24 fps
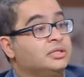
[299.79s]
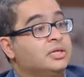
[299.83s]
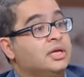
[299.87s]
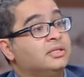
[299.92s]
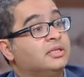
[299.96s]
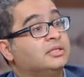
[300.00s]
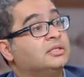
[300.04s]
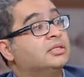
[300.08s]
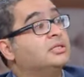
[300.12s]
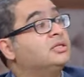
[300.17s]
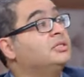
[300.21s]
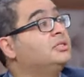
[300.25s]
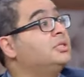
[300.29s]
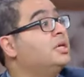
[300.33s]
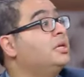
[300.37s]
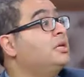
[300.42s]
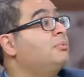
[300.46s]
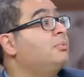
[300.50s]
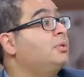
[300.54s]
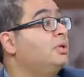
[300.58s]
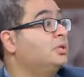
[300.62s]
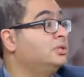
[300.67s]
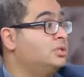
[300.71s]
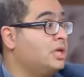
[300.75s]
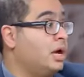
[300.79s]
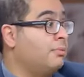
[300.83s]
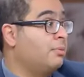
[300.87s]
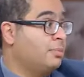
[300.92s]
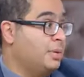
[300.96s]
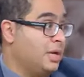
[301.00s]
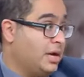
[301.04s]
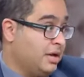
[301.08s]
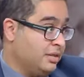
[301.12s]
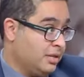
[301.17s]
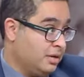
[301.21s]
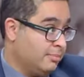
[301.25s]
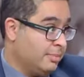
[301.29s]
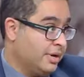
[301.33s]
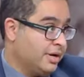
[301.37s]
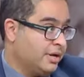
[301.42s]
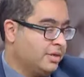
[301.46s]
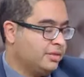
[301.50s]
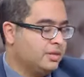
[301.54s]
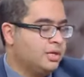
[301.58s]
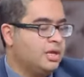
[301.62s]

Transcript: ان انت تتجنب الاصابه بهذا المرض